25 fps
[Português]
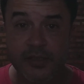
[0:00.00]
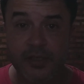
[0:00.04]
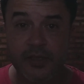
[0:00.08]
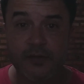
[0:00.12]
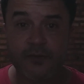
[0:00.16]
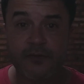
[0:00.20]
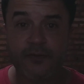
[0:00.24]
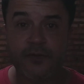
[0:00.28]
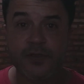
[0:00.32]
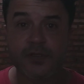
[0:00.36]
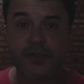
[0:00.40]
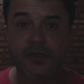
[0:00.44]

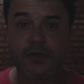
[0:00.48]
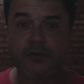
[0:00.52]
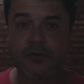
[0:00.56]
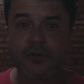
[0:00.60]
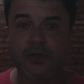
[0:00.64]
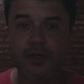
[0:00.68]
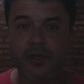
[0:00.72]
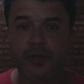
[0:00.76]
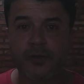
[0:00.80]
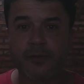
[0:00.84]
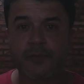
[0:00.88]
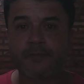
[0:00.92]
né? Fazer o
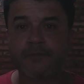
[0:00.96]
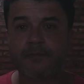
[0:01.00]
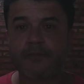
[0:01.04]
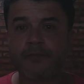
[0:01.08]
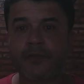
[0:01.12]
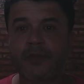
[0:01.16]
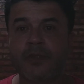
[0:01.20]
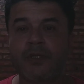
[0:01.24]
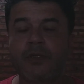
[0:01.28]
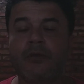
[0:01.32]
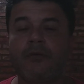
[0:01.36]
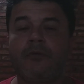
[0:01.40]
quê?
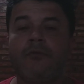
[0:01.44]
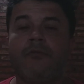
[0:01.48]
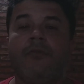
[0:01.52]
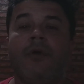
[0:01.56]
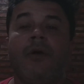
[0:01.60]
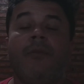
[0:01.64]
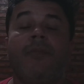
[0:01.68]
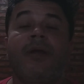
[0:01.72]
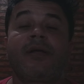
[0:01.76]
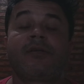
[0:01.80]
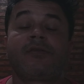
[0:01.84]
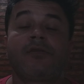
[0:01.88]

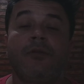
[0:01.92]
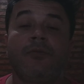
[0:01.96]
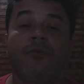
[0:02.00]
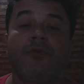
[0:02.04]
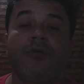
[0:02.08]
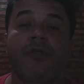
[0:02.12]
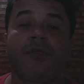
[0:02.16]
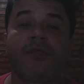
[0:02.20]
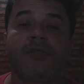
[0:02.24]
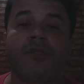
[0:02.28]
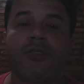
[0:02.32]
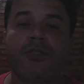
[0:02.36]
Um abraço a todo
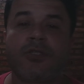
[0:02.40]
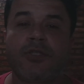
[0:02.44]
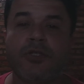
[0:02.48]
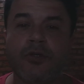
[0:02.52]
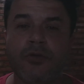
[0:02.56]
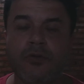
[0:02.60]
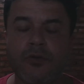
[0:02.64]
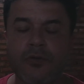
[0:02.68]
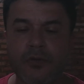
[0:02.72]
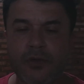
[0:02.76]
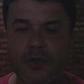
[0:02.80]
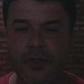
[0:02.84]
mundo que
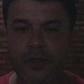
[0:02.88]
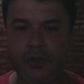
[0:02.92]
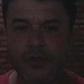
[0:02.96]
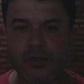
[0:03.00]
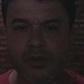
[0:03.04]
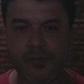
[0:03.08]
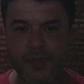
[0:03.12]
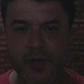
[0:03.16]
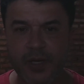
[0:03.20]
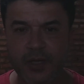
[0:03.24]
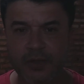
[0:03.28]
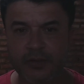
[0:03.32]
assistiu. Eu
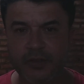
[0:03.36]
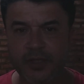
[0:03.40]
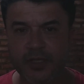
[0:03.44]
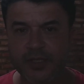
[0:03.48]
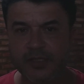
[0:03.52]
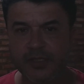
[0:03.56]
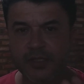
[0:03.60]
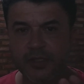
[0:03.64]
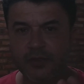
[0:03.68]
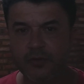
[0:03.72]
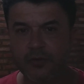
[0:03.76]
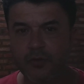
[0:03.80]
espero ter
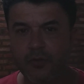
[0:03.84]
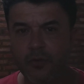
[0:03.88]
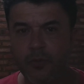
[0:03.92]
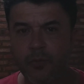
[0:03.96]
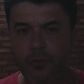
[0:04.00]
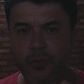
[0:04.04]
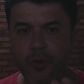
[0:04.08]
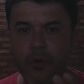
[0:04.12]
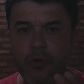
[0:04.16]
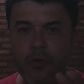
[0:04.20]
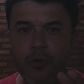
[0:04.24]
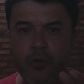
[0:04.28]
sido um
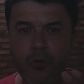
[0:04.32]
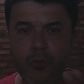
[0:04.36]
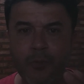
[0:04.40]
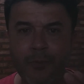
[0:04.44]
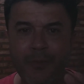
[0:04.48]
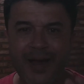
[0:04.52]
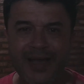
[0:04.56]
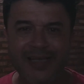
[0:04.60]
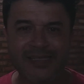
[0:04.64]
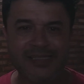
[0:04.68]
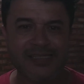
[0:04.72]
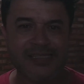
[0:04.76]
pouco
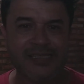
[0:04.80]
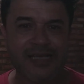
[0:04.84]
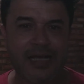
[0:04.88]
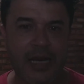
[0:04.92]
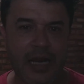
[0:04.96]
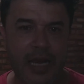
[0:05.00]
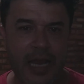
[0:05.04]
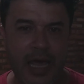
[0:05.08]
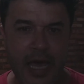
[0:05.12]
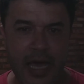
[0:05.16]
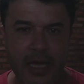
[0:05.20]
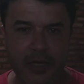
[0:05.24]
mais
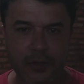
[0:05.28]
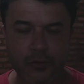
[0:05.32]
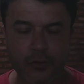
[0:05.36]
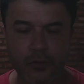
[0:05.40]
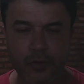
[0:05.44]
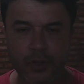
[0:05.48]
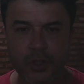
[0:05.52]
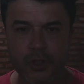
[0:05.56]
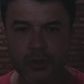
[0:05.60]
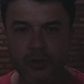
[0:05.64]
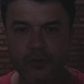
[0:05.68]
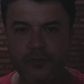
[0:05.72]
claro do
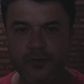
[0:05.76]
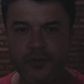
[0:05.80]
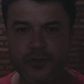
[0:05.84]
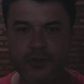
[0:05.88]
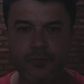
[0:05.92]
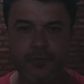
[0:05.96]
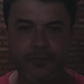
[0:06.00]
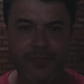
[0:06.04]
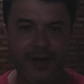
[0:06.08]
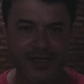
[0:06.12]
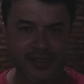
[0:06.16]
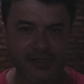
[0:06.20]
que no
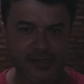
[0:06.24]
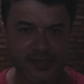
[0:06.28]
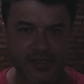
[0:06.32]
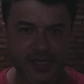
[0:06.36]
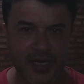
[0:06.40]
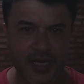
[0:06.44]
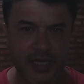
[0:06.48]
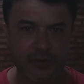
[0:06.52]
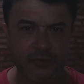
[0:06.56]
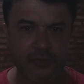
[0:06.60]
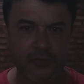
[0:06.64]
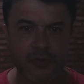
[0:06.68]
vídeo
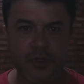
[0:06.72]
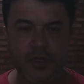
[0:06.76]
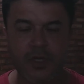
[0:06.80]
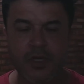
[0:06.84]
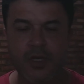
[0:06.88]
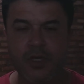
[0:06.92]
passado.